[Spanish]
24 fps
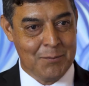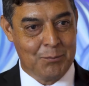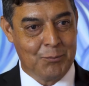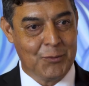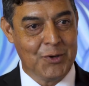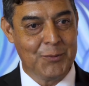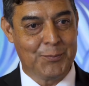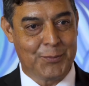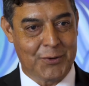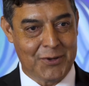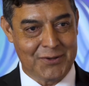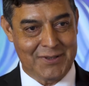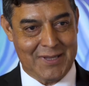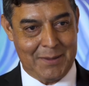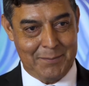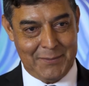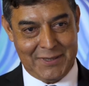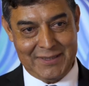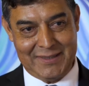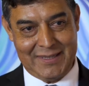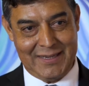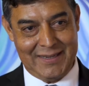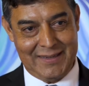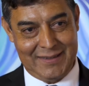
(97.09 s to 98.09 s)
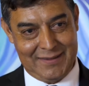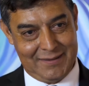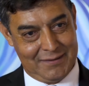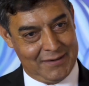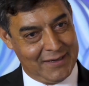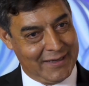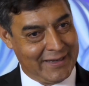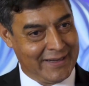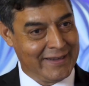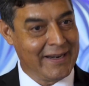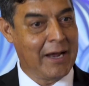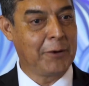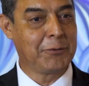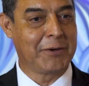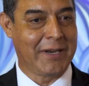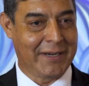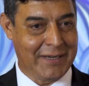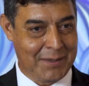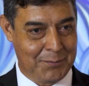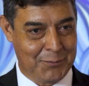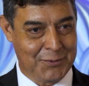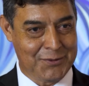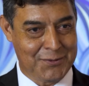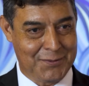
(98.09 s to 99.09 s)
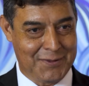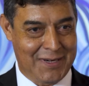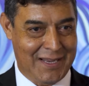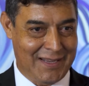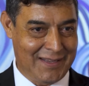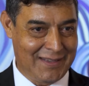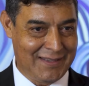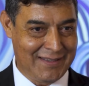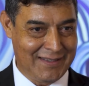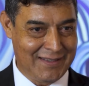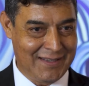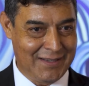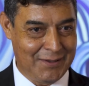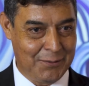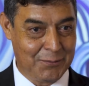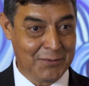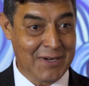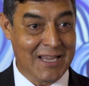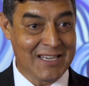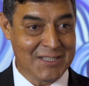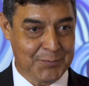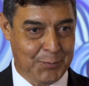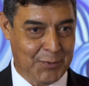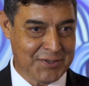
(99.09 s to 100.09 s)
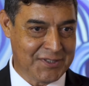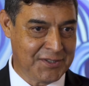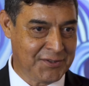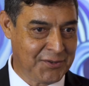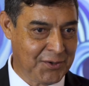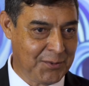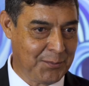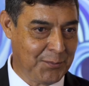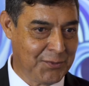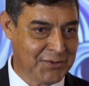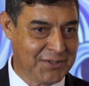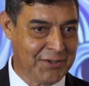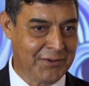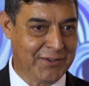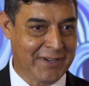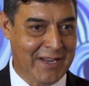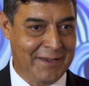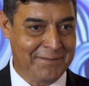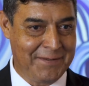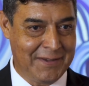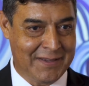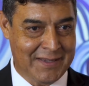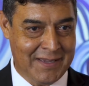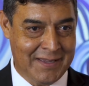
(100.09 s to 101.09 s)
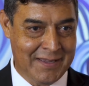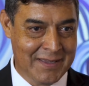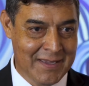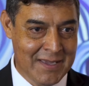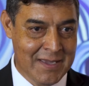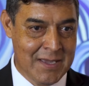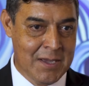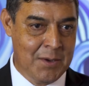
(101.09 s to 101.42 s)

muy prontamente inauguraremos una, una exposición museográfica,